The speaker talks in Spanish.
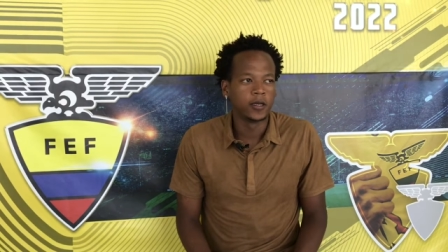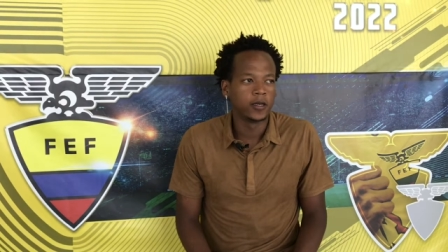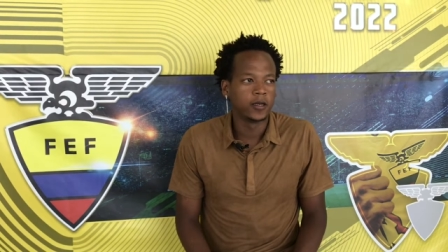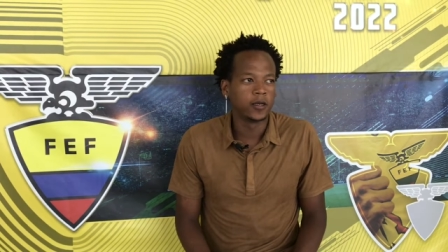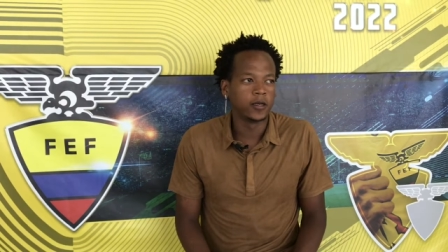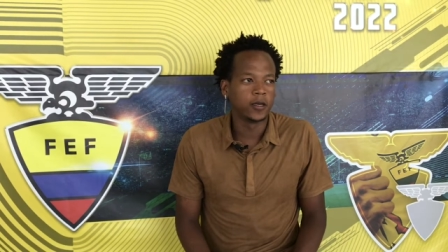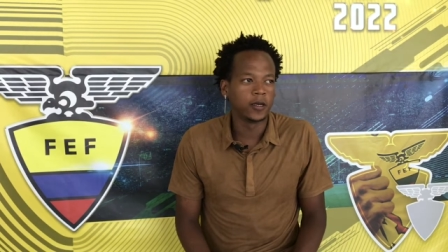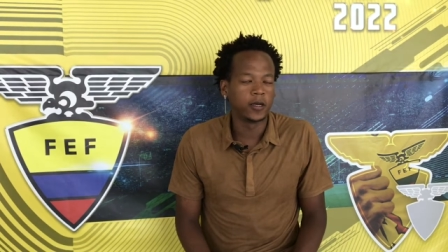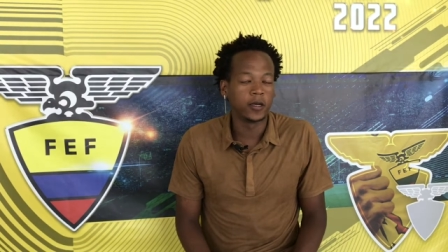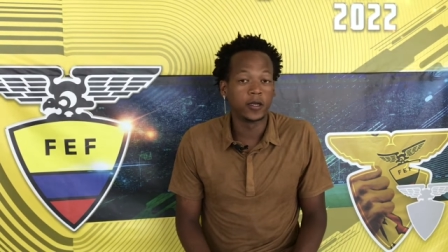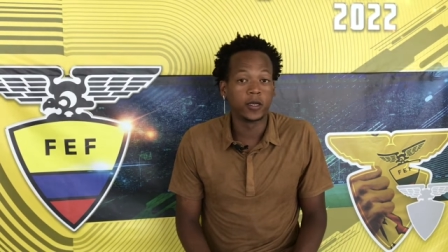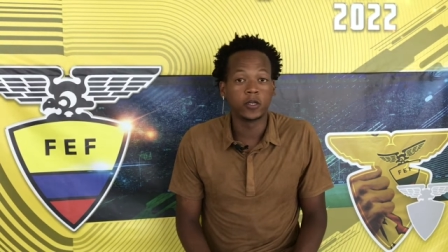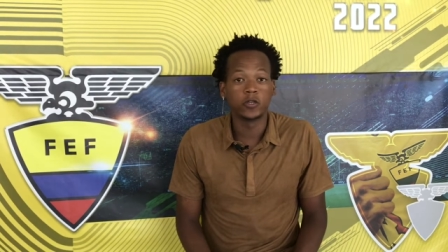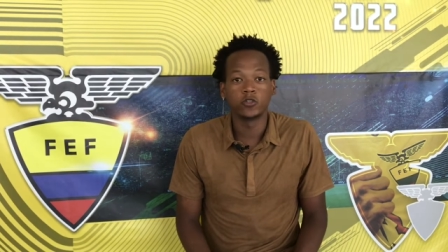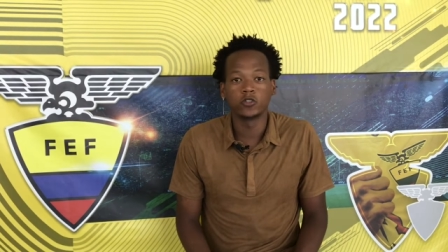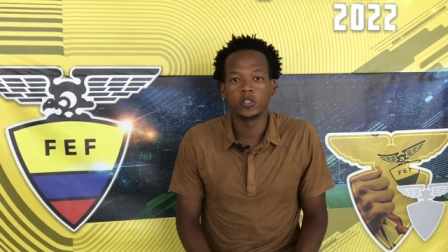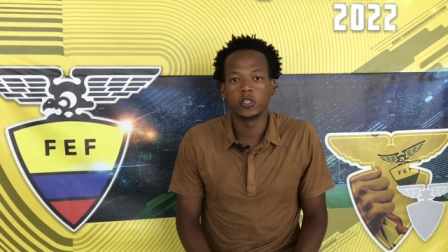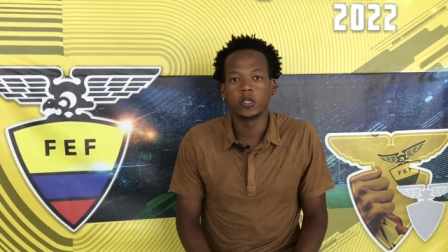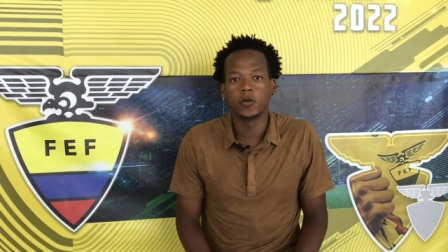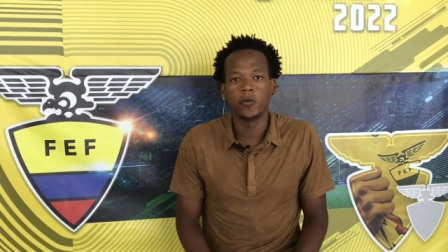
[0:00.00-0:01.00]
eh, que
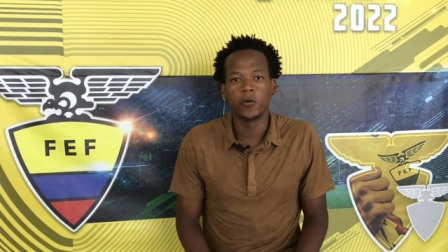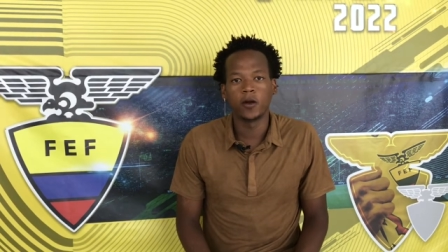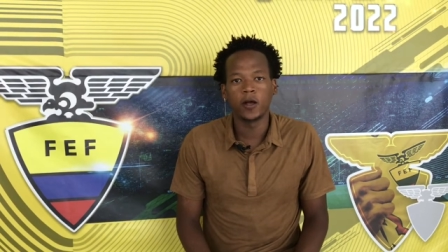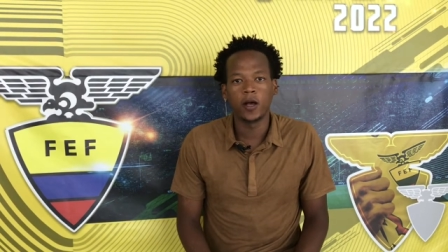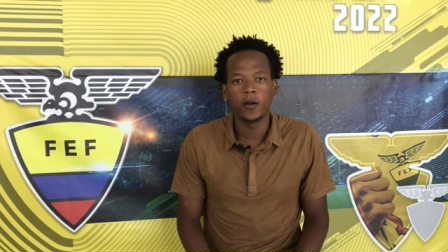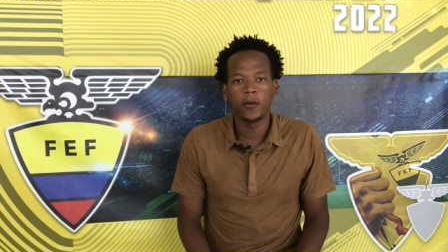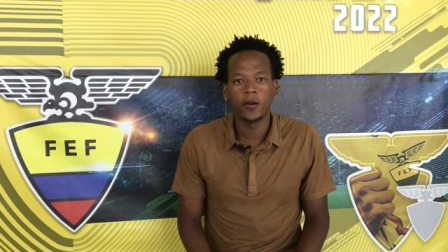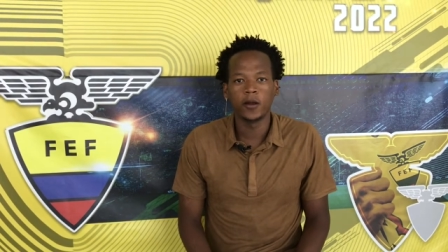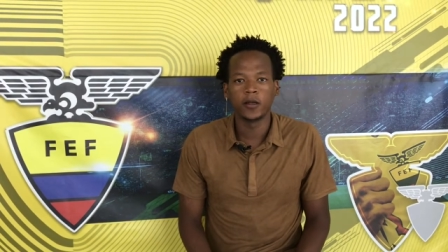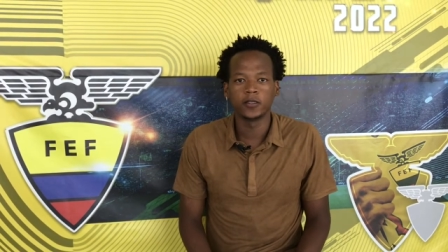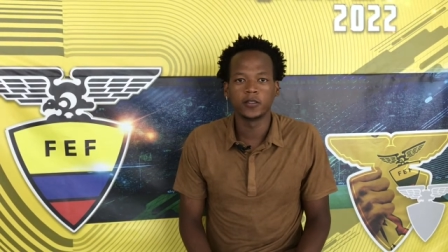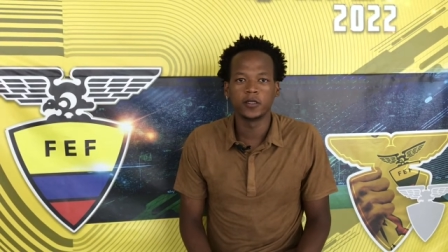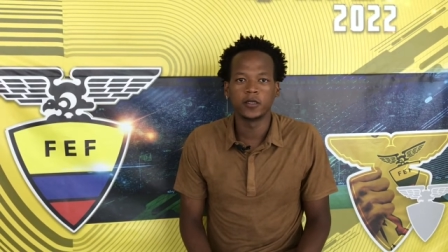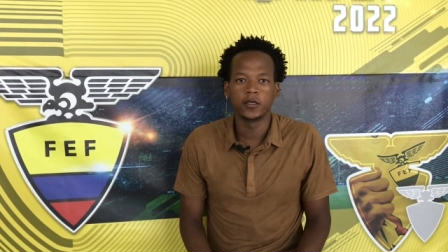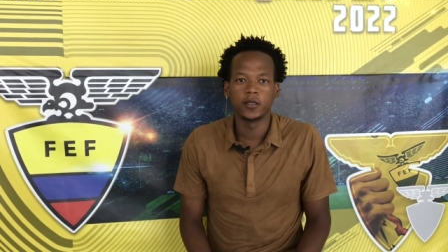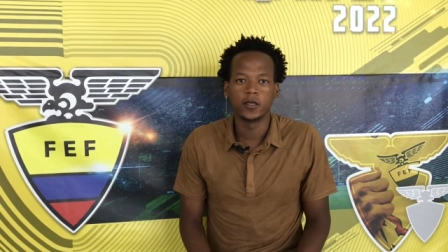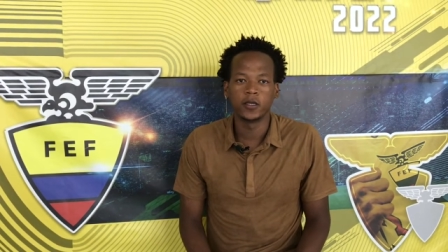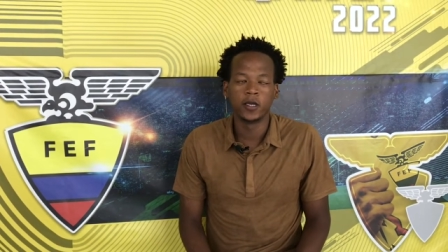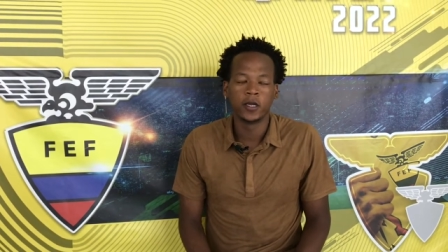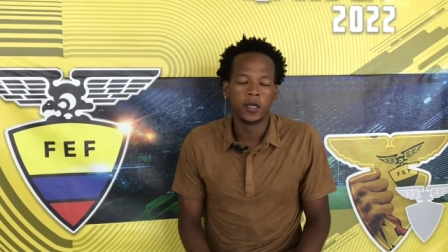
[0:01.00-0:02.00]
ellos se equivocaban, así
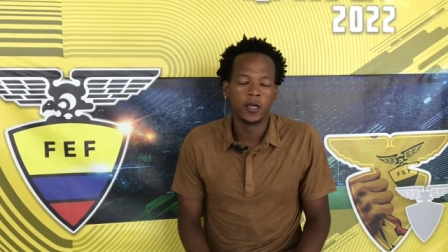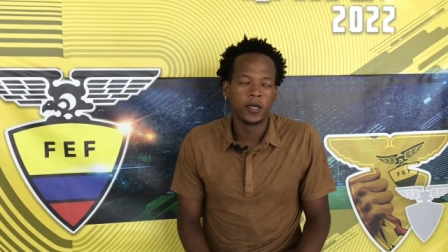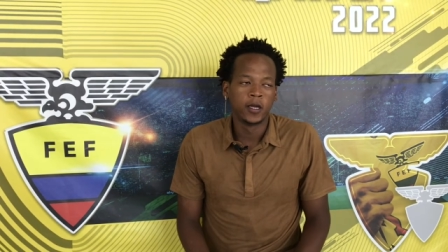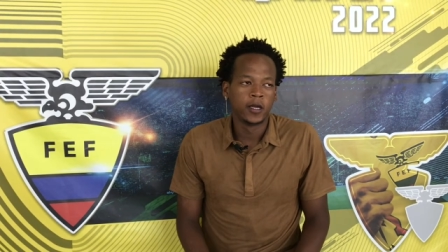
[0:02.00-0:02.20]
que